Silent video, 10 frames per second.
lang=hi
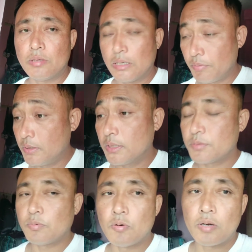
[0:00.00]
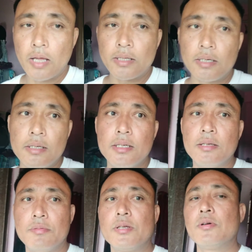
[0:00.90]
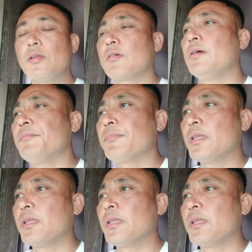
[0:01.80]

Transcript: अभी जस्ट फोन आया था डिलीवरी वालों का